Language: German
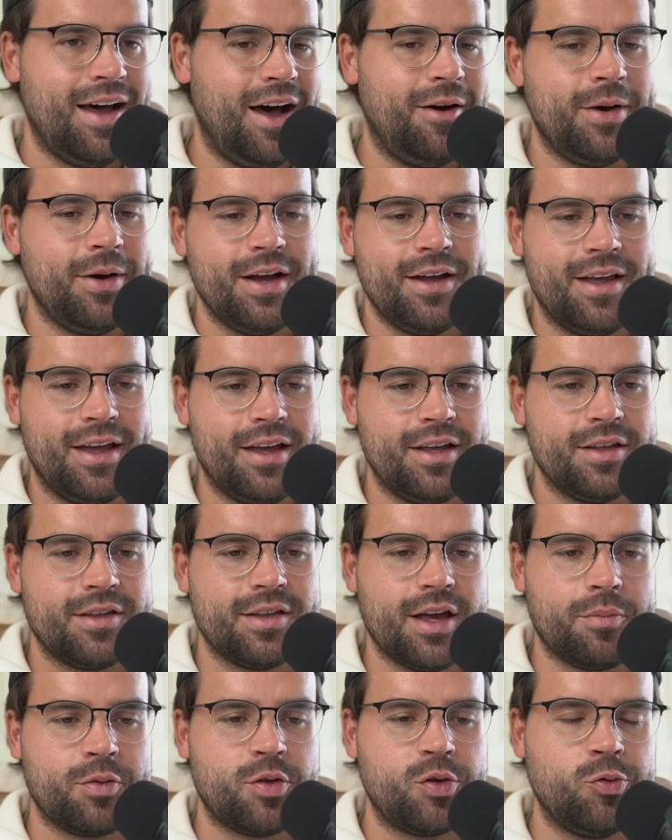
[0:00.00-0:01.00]
aber er
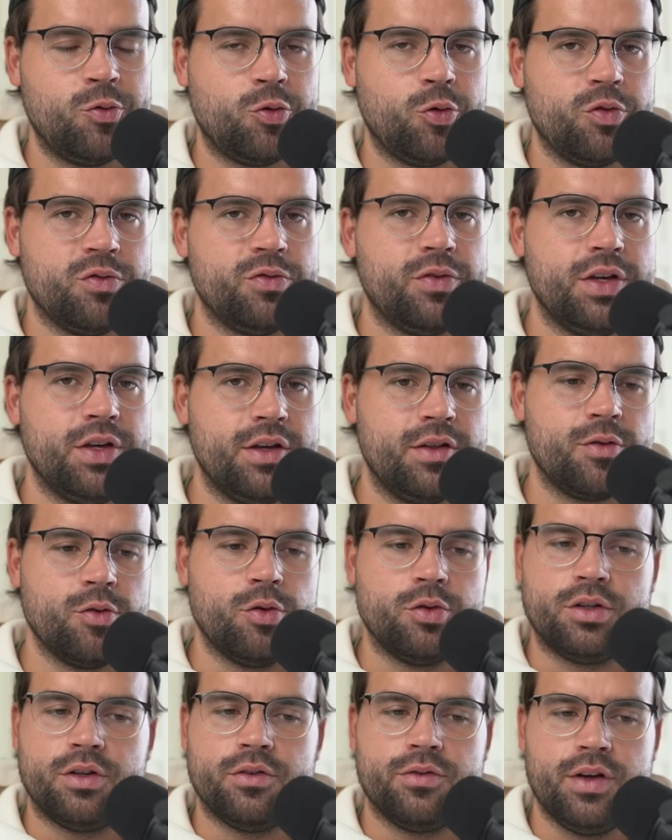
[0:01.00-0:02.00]
ist absolut unfähig,
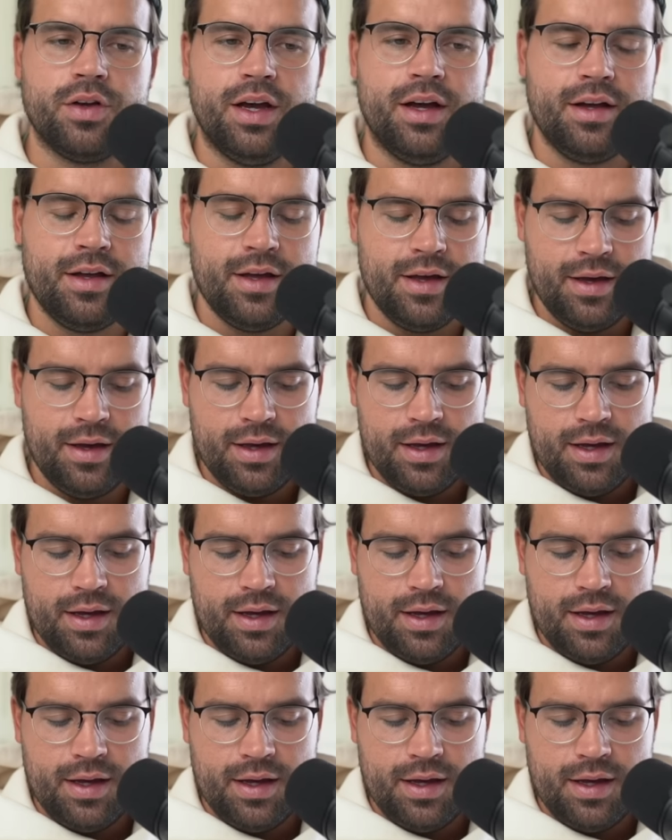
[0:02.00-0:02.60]
so ungefähr.